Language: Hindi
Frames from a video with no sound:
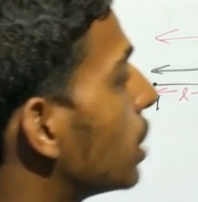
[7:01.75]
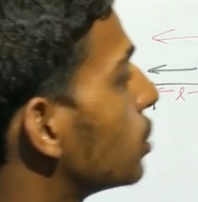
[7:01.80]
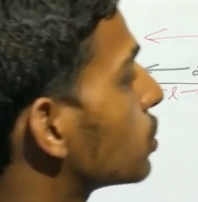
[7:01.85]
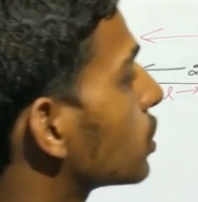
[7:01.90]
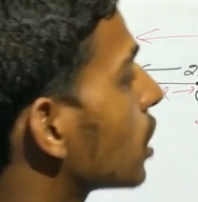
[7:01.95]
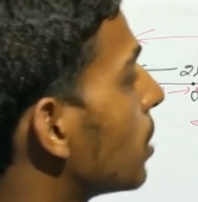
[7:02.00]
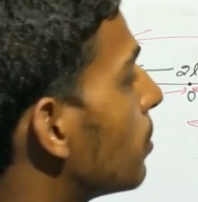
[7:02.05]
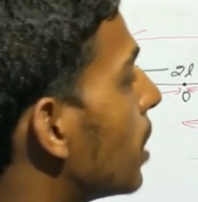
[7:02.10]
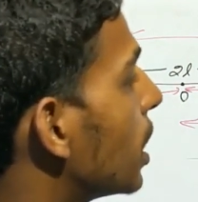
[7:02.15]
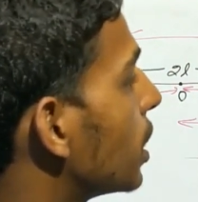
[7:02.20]

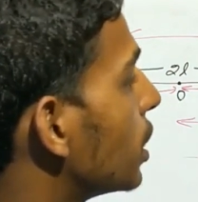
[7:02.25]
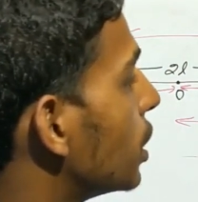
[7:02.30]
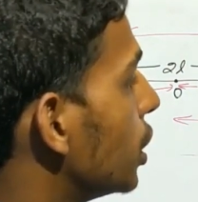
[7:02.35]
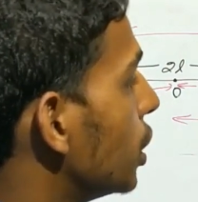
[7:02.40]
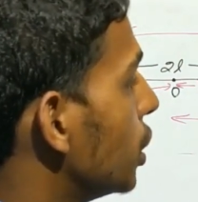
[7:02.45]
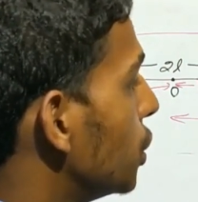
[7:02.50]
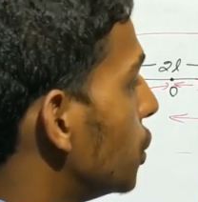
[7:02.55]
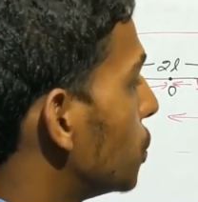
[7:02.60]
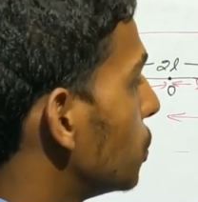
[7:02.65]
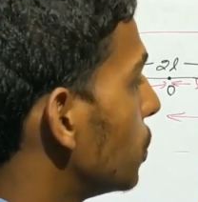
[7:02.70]
उसका मान
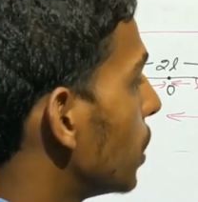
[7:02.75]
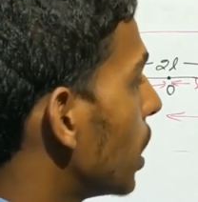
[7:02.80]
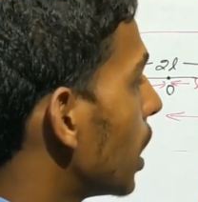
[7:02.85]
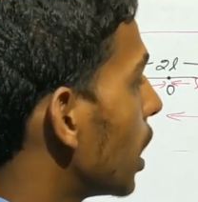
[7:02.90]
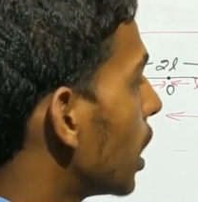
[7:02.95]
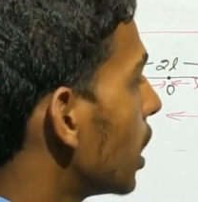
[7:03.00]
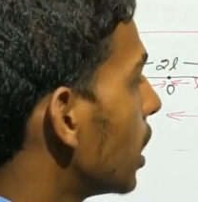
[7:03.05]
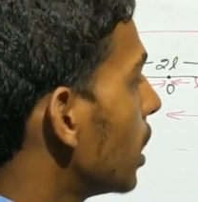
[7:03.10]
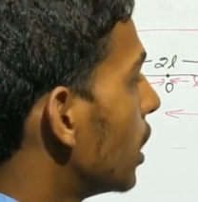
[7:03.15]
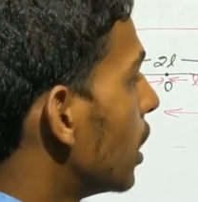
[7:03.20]
ई e टू
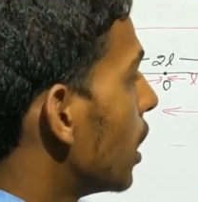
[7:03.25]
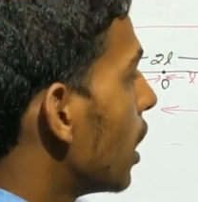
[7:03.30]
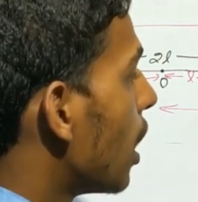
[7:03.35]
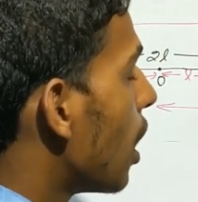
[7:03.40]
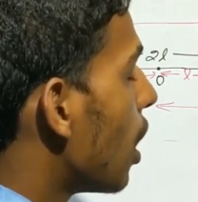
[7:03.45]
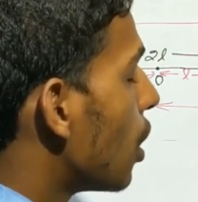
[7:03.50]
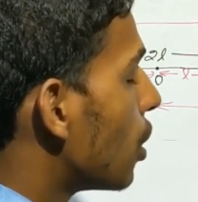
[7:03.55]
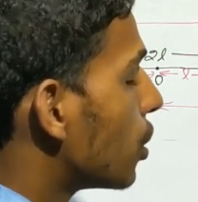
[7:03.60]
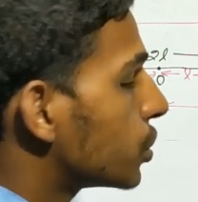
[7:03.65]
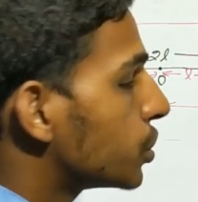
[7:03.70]
है
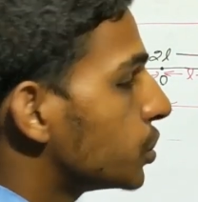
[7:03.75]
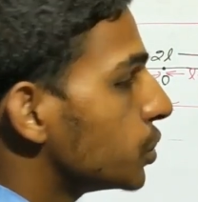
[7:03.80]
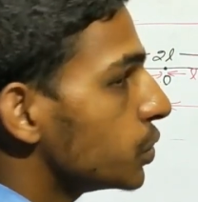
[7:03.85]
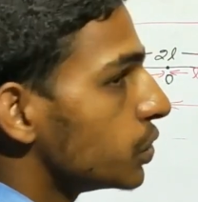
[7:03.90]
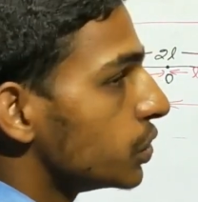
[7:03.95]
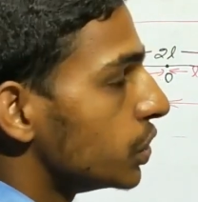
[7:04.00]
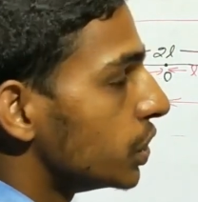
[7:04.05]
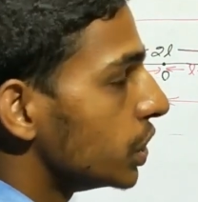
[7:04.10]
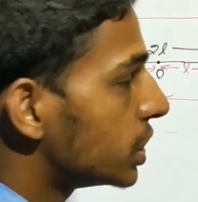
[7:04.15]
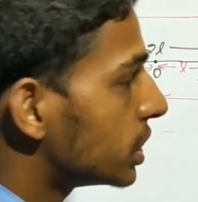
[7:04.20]
और जो
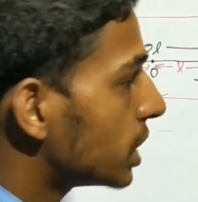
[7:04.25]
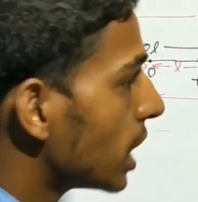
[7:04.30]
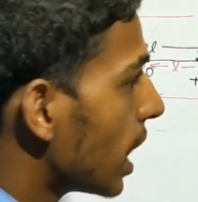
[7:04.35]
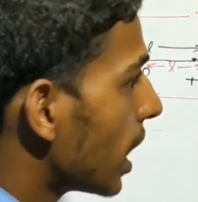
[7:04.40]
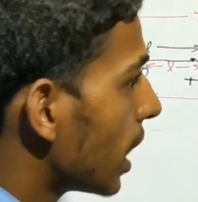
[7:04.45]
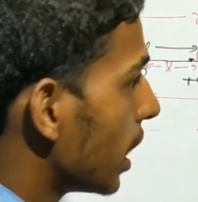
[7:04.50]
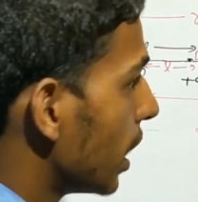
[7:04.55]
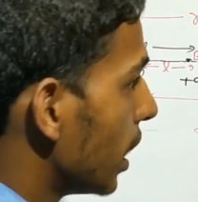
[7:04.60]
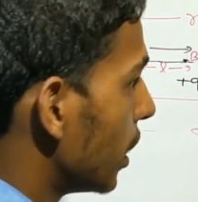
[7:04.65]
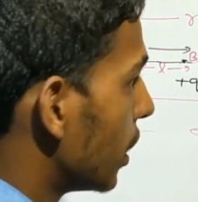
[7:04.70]
दिशा
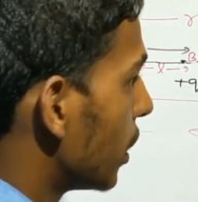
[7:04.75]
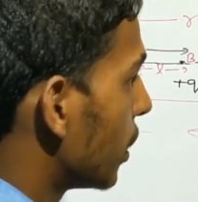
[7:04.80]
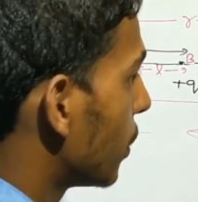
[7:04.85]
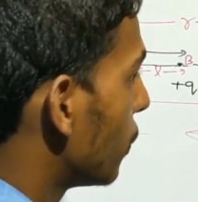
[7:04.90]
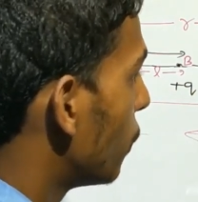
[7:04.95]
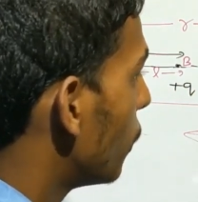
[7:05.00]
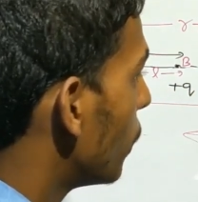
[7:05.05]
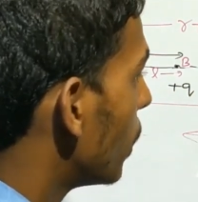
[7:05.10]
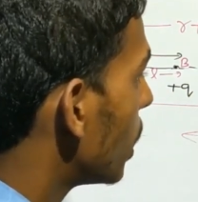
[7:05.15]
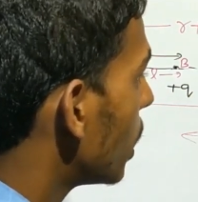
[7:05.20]
है
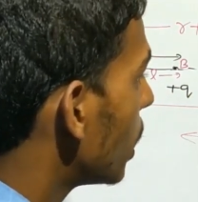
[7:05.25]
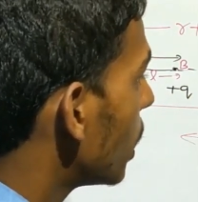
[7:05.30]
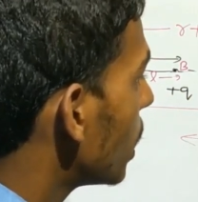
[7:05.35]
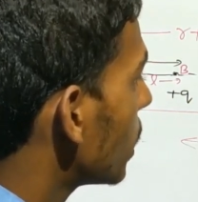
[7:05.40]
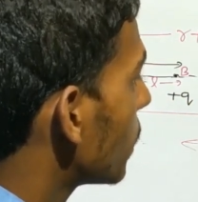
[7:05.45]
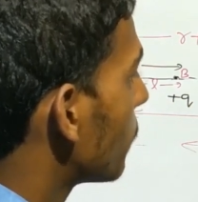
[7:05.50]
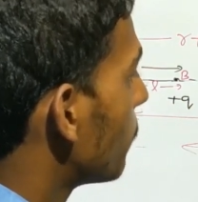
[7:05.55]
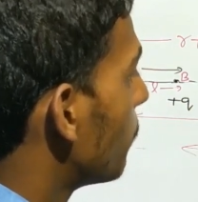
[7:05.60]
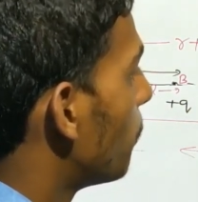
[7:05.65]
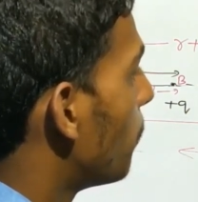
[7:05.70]
वह
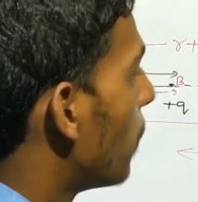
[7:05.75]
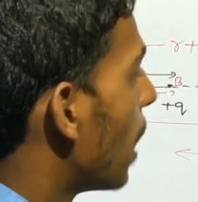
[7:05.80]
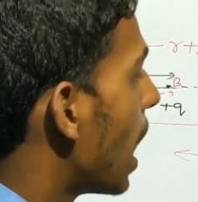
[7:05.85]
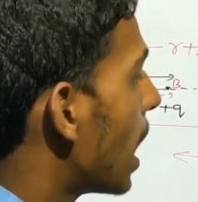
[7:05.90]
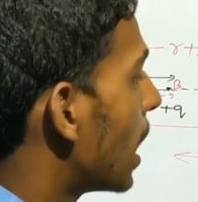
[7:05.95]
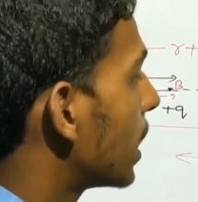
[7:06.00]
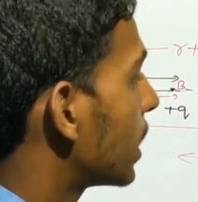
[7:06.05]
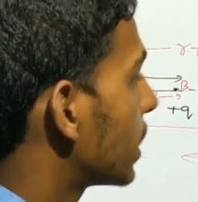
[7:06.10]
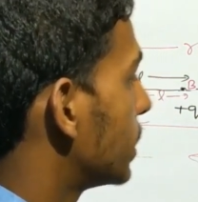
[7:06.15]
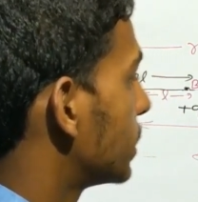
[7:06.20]

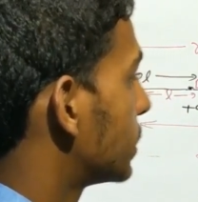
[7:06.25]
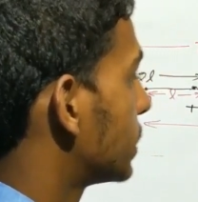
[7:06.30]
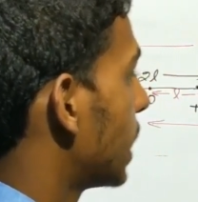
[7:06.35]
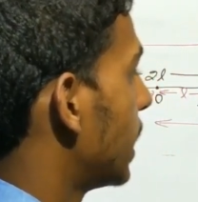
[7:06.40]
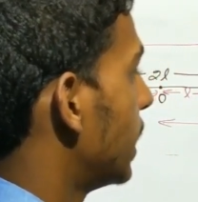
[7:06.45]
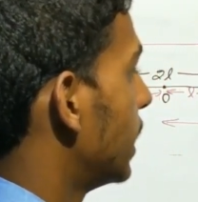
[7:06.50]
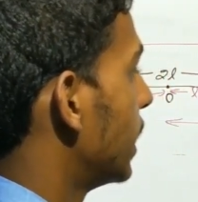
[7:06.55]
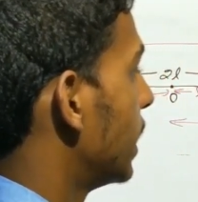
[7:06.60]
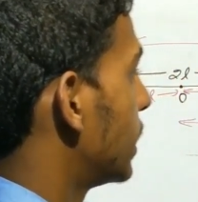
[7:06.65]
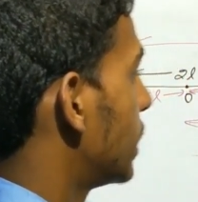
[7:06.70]
बाहर की
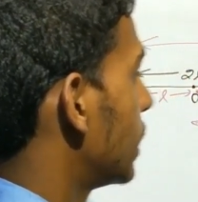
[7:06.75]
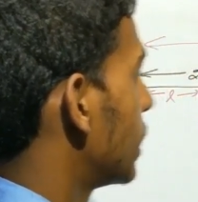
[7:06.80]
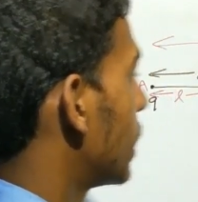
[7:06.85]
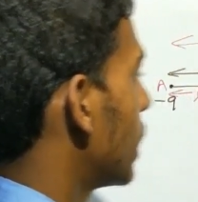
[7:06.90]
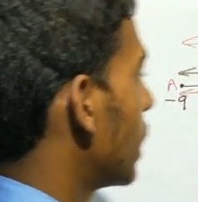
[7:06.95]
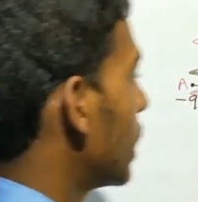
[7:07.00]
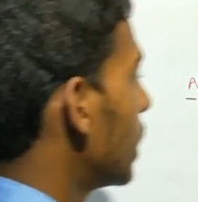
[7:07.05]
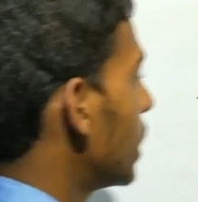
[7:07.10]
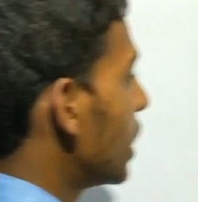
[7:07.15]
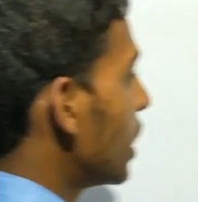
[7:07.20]
साइड है ठीक
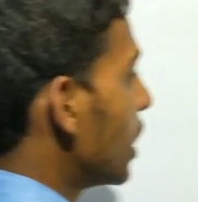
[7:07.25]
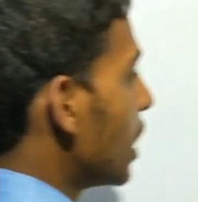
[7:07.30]
है